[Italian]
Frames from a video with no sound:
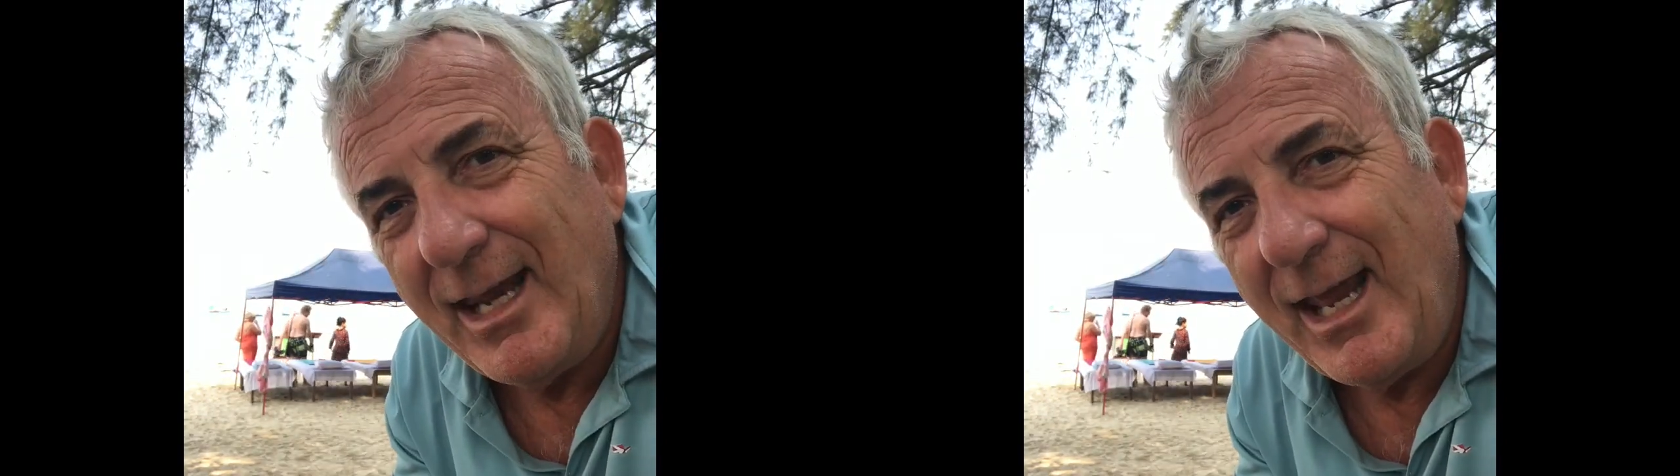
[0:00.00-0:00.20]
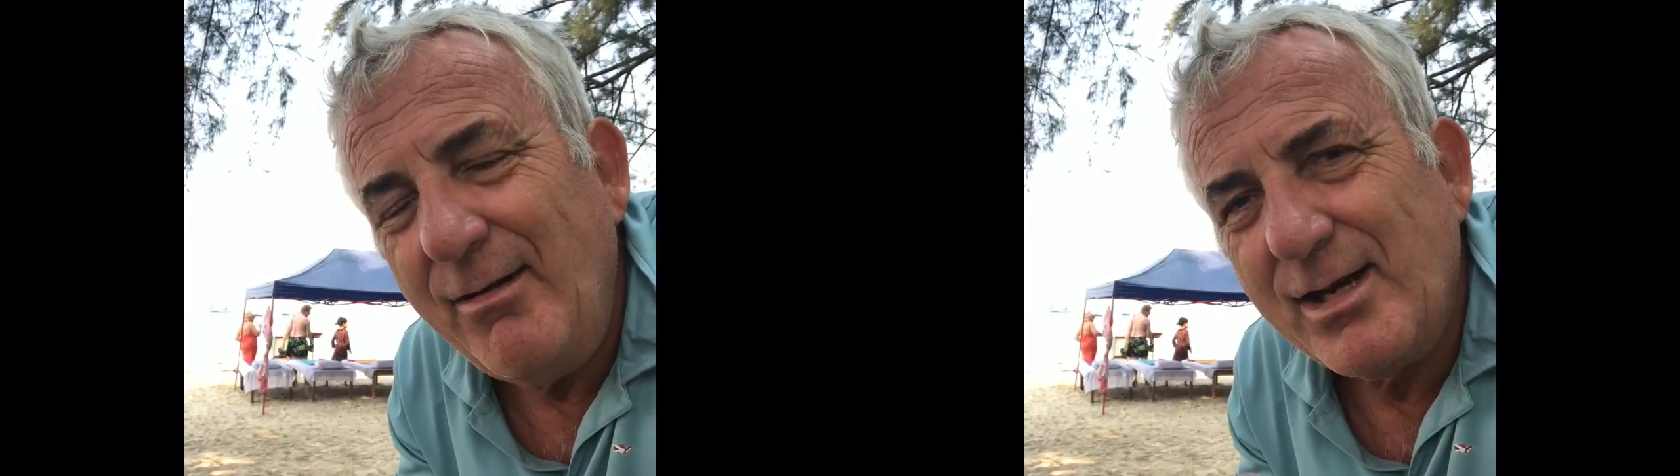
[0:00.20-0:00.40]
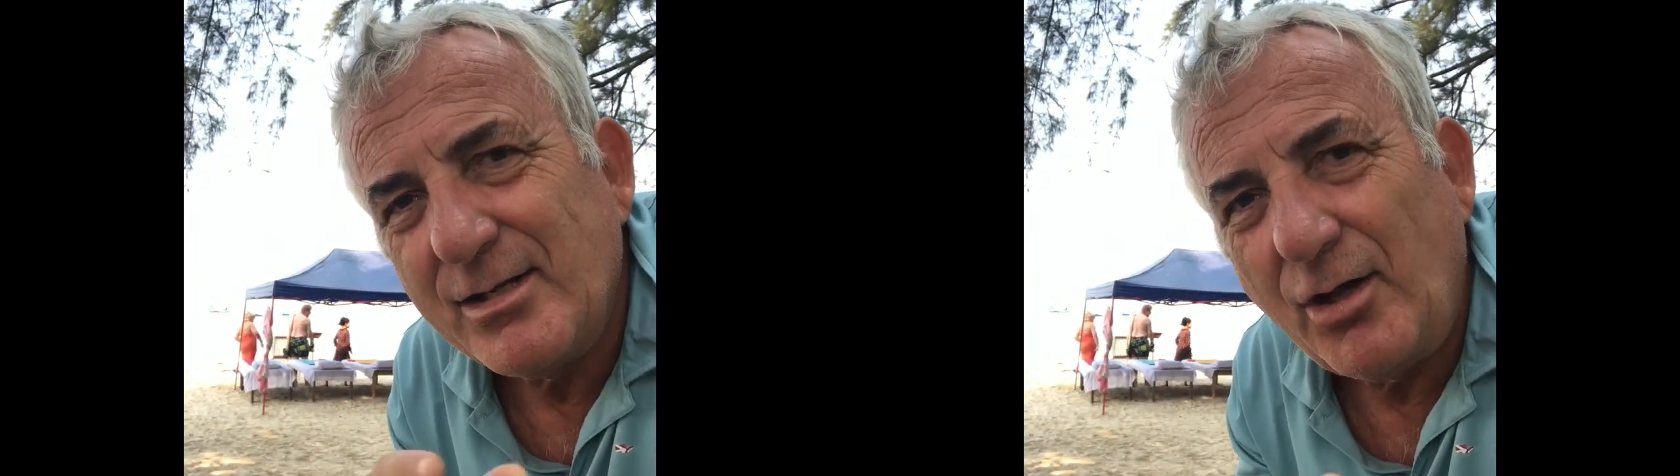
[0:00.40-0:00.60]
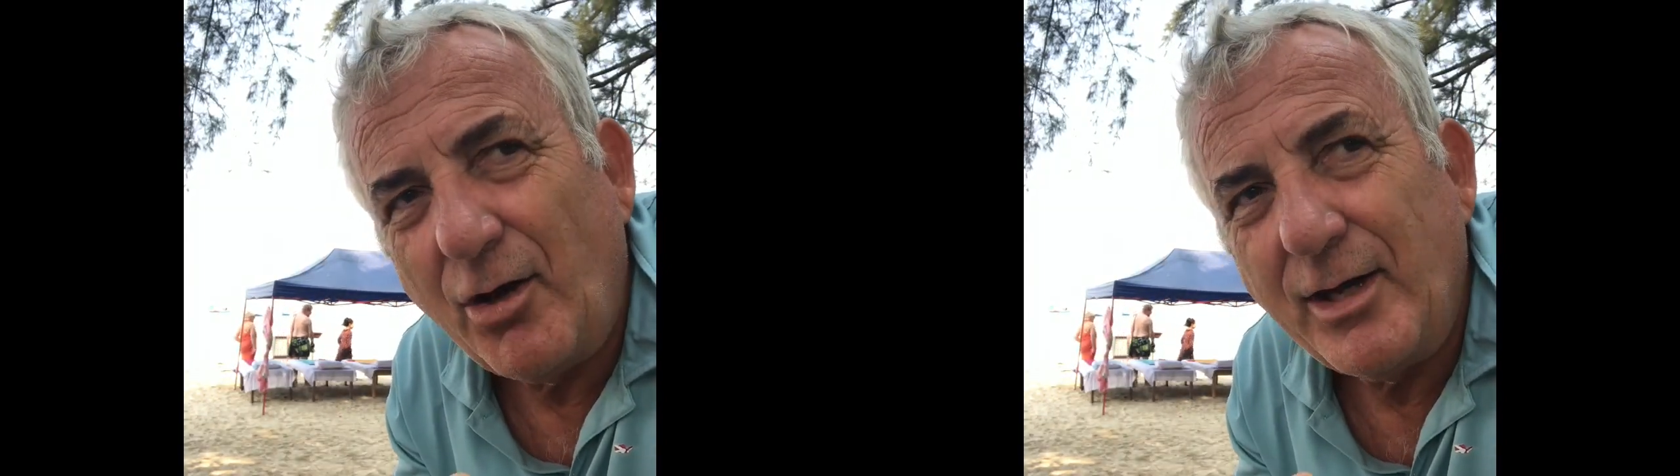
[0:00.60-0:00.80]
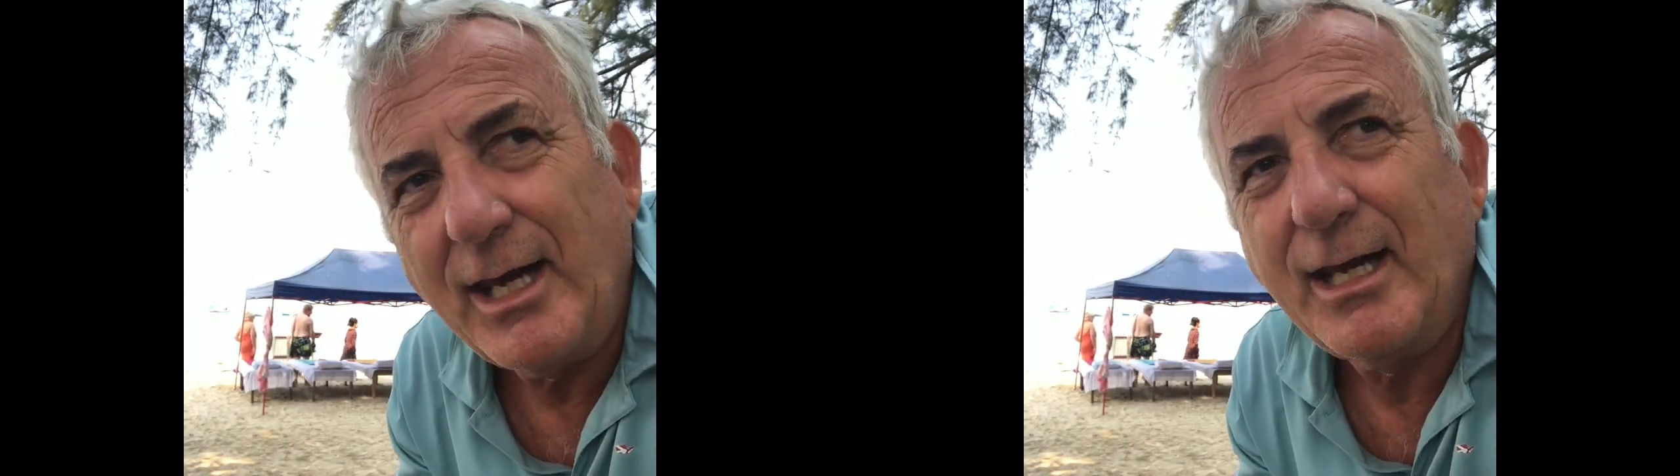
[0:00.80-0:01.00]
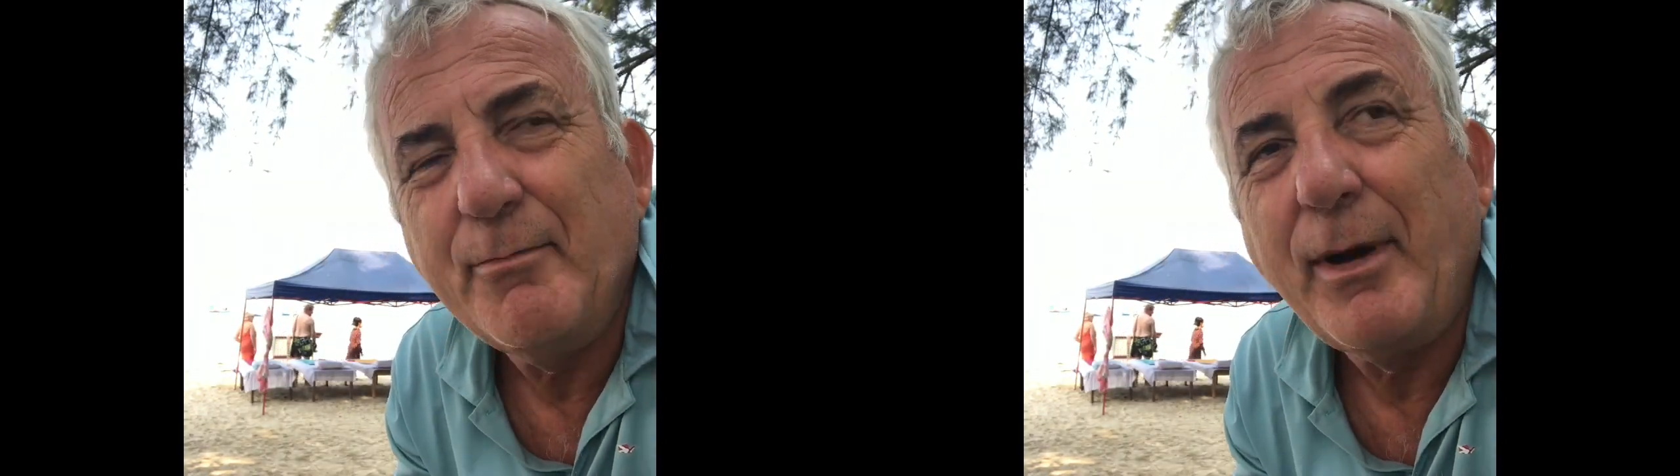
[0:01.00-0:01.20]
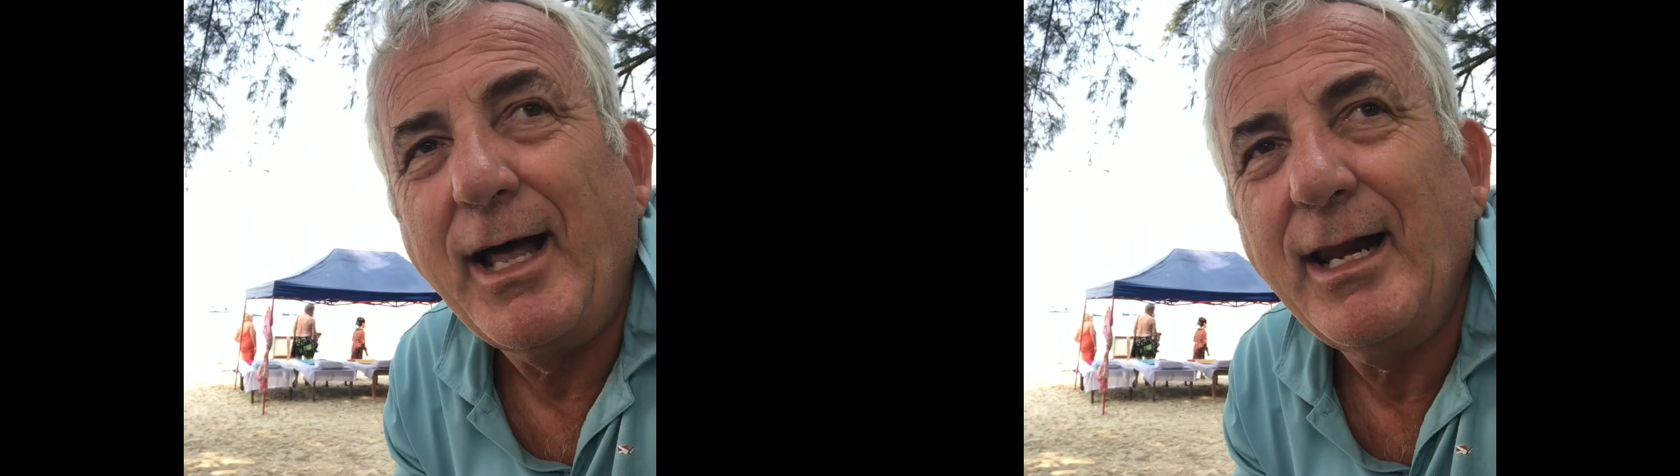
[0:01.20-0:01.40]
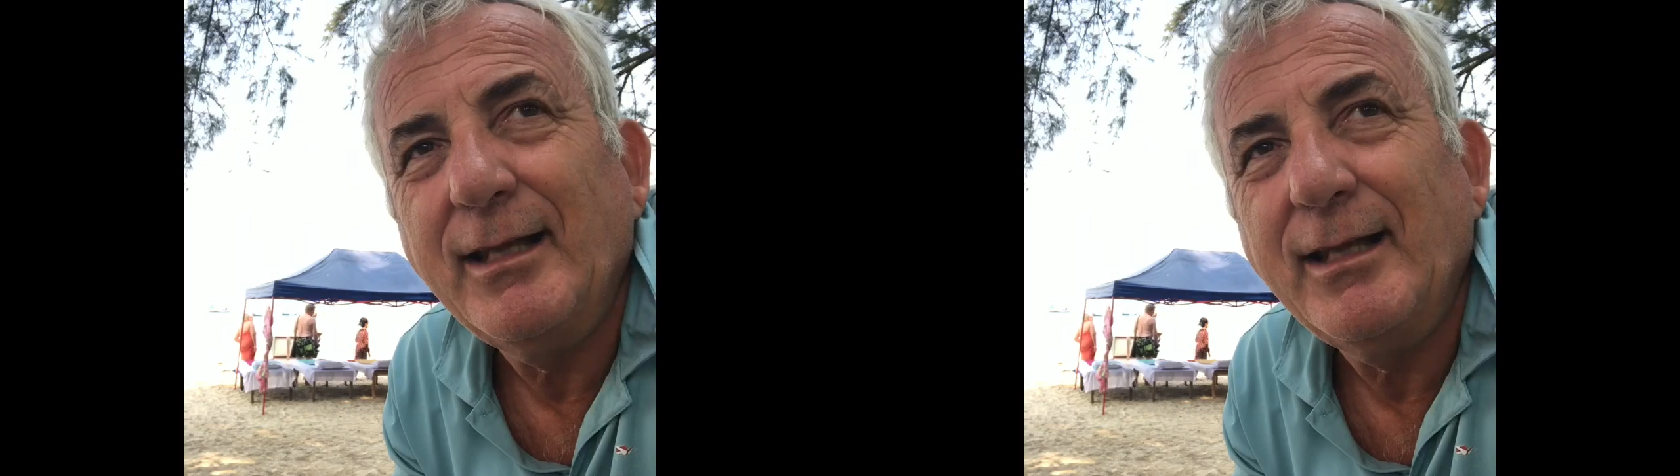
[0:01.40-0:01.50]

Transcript: È una storia che parla